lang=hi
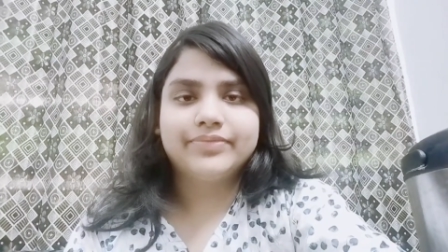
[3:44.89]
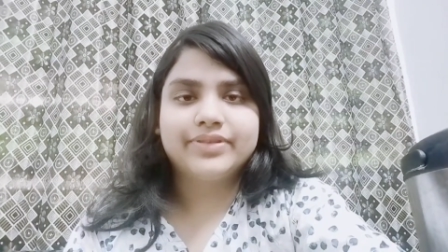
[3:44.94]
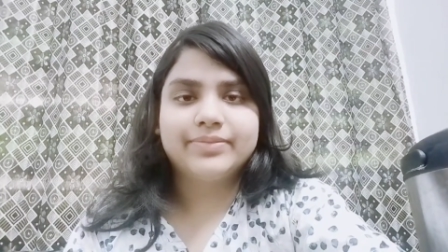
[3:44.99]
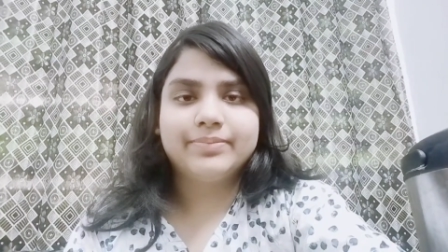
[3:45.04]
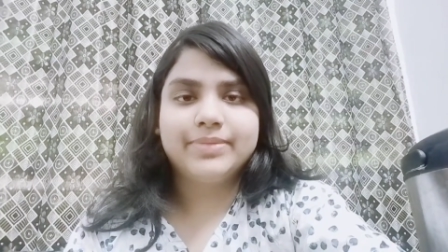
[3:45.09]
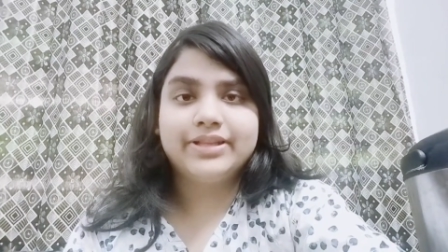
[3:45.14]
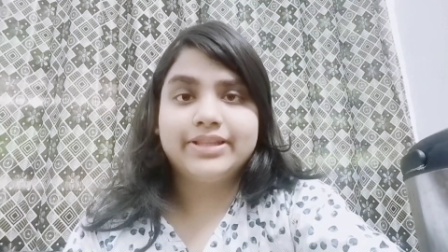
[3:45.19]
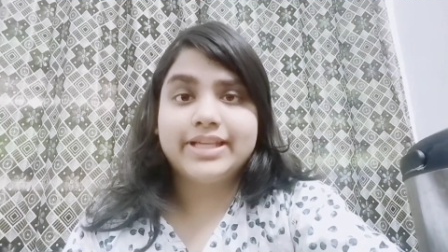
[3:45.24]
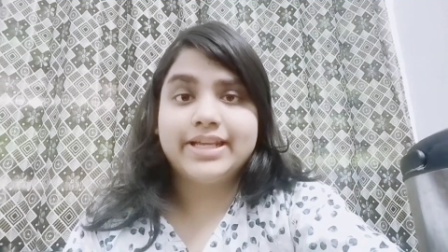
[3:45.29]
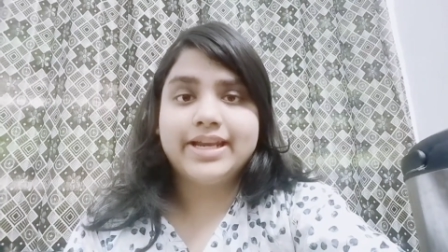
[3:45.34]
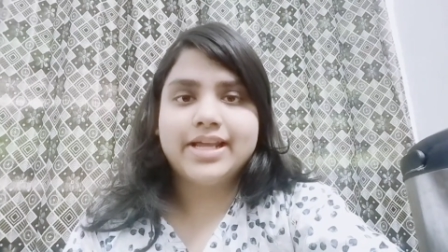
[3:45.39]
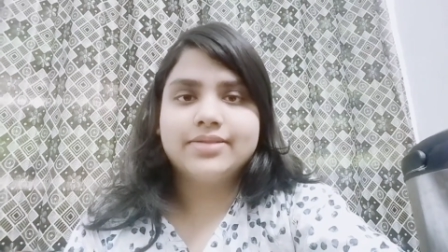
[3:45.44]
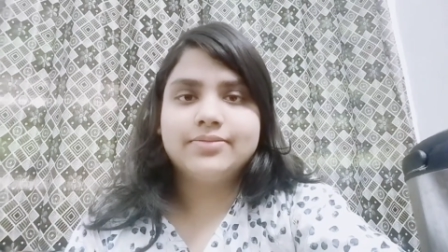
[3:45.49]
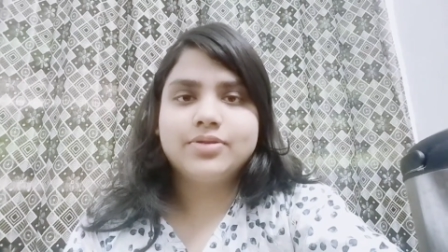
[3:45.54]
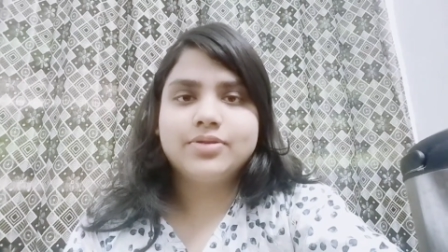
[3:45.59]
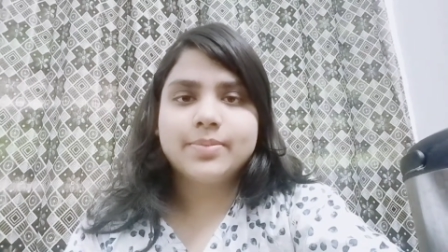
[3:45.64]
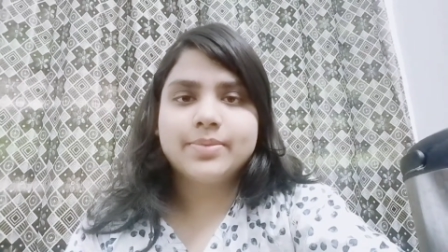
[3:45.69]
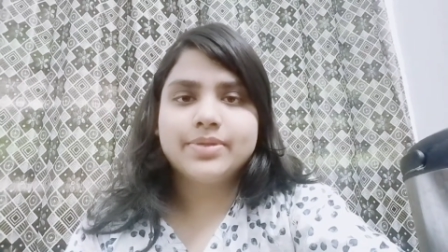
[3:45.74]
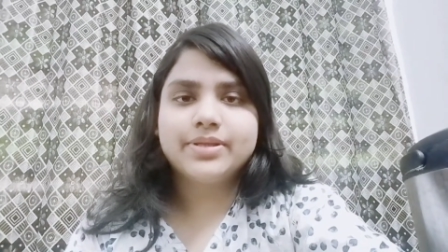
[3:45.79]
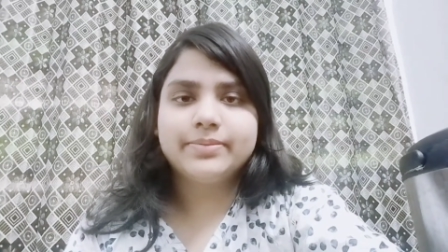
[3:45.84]
मिलते हैं नेक्स्ट
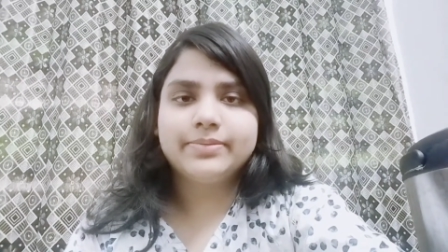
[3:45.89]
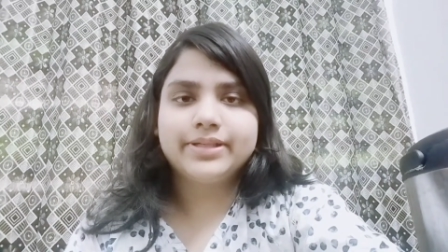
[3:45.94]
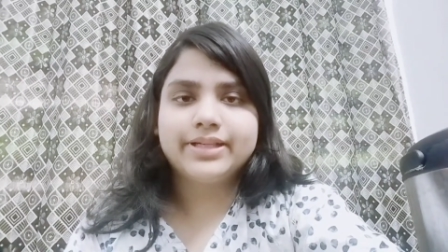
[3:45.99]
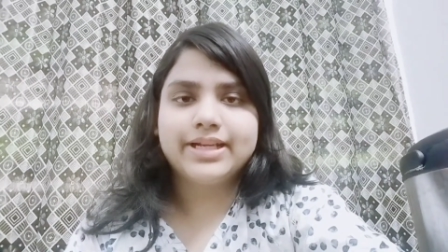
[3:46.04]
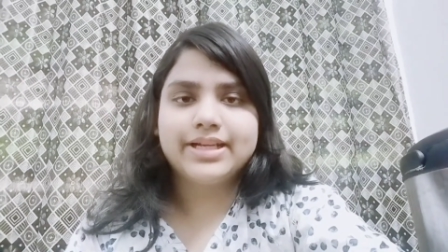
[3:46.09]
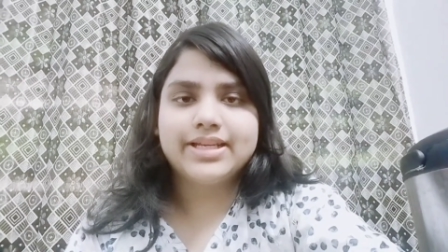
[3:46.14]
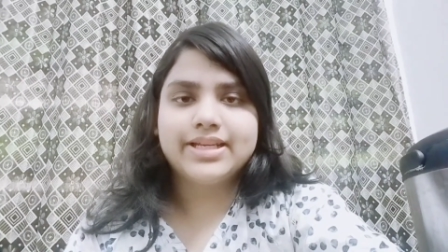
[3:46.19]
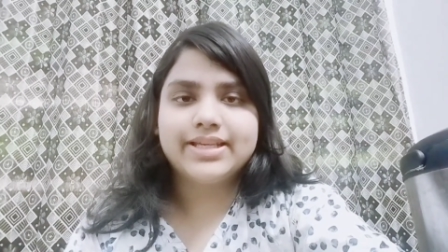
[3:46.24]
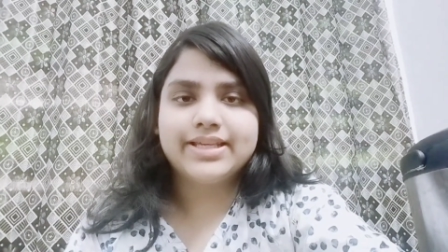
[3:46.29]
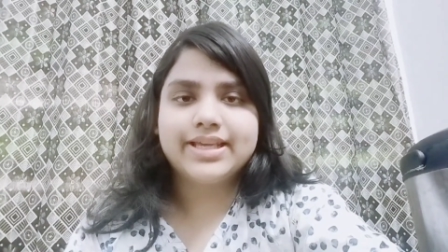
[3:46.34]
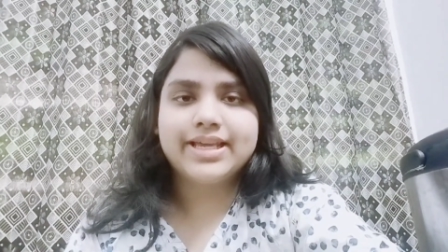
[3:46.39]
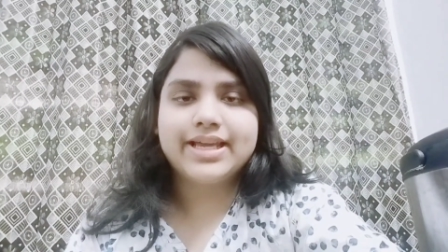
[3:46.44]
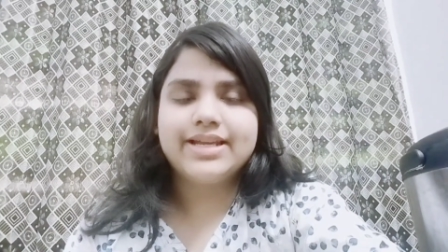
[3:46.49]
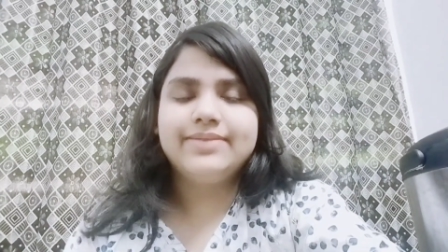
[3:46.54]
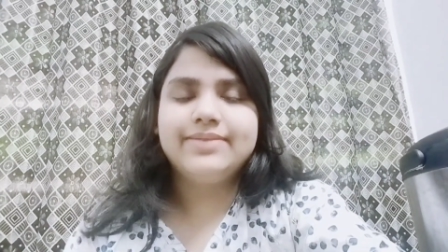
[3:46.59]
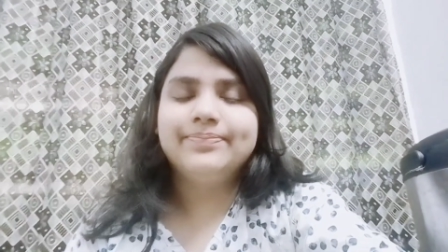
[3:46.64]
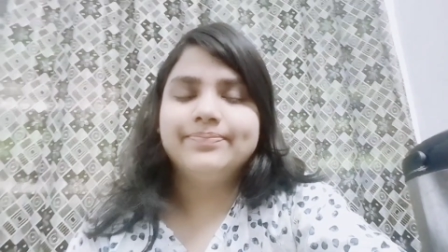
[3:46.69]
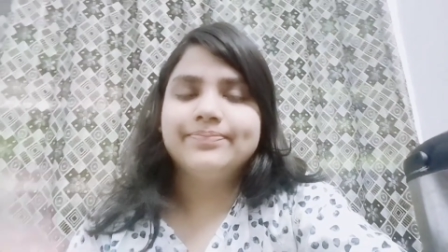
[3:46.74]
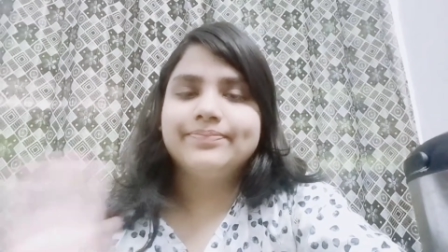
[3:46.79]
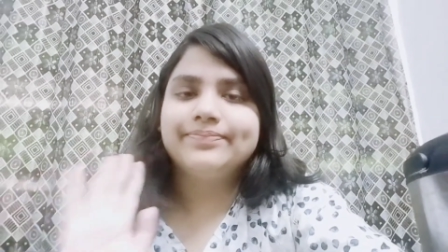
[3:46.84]
ब्लॉग में तब तक लिए टेक
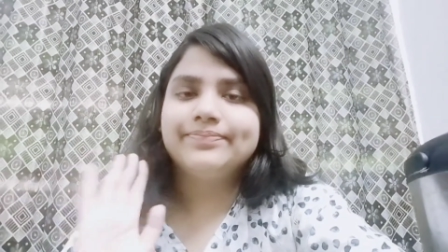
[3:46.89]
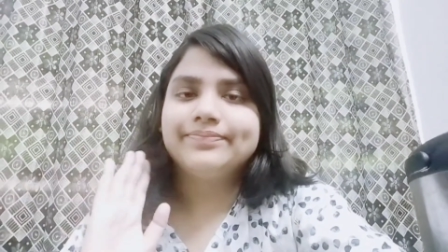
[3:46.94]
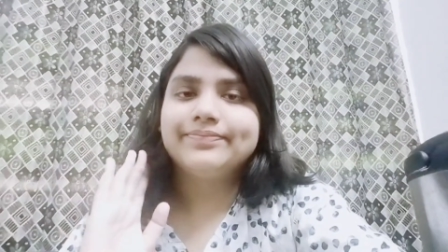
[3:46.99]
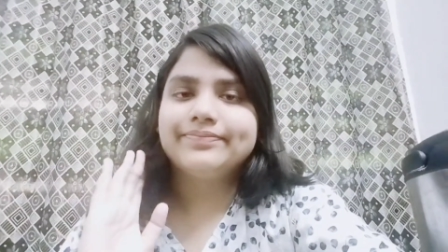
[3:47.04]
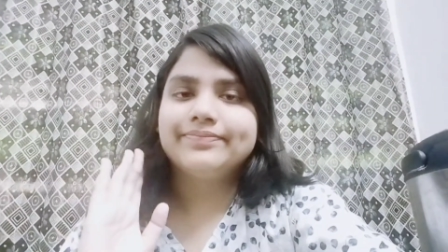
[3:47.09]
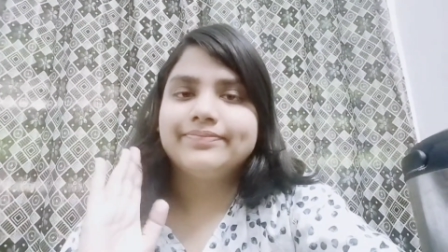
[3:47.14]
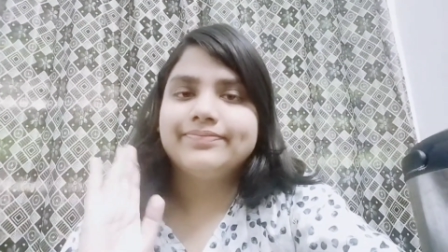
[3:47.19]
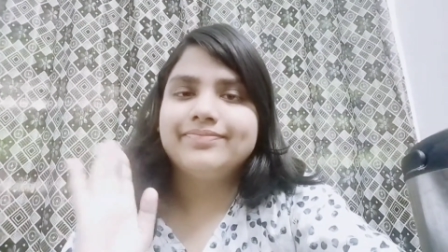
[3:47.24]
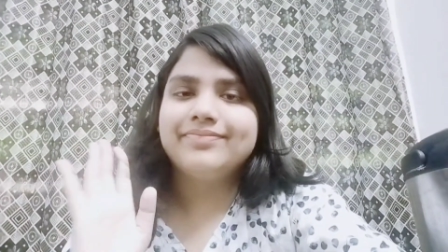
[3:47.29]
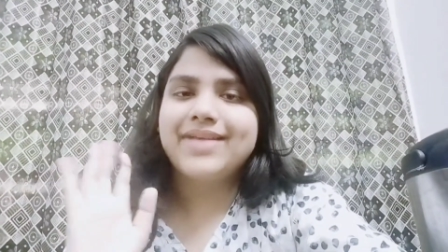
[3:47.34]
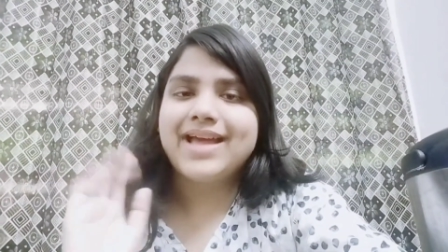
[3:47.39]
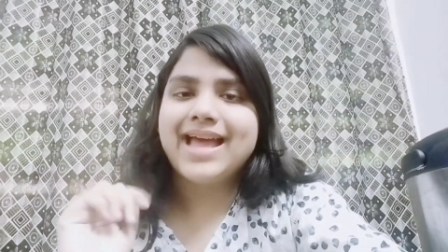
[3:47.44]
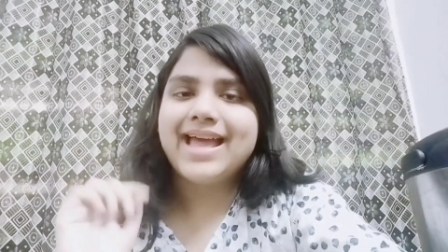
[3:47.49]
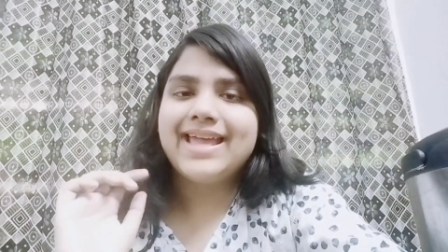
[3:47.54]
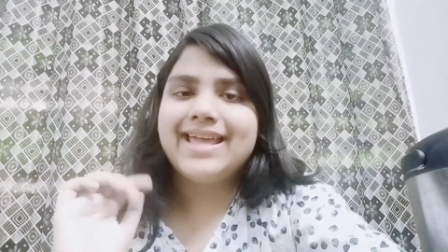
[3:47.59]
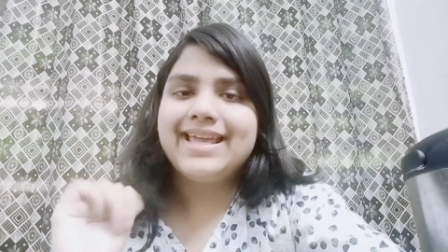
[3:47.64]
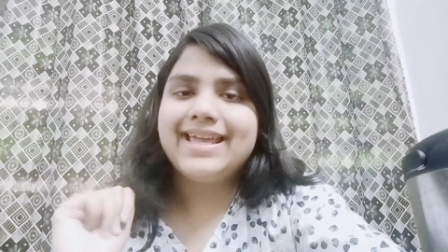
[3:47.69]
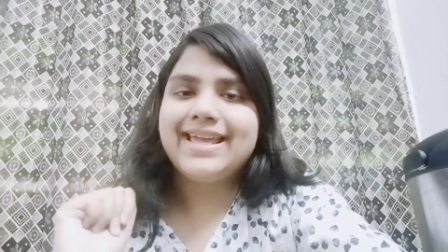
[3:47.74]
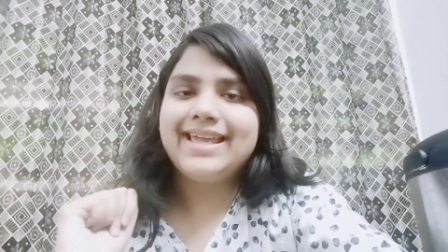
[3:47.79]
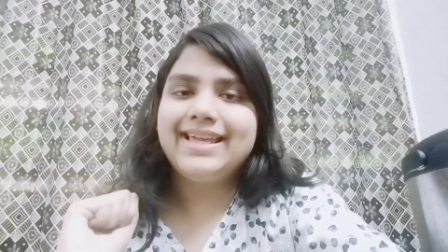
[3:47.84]
एंड
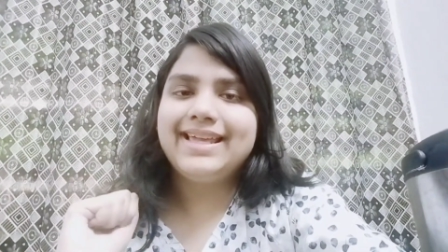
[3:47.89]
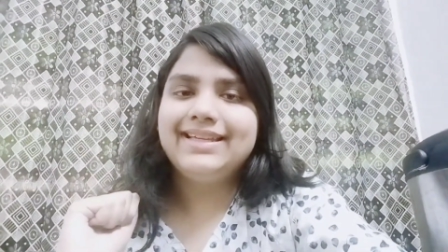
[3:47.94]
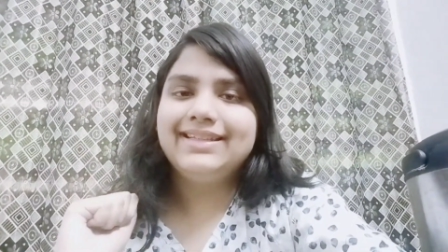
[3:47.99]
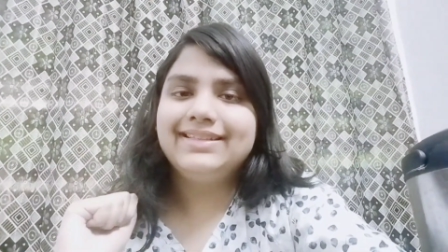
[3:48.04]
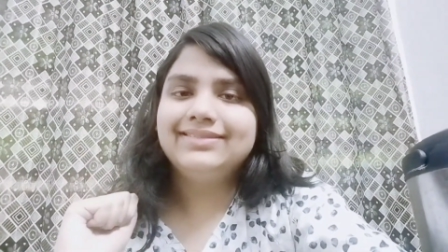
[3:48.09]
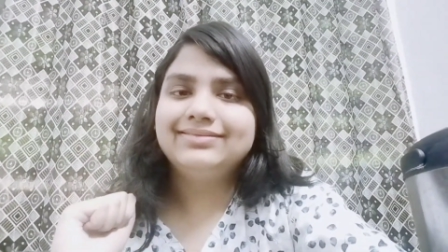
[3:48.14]
बाय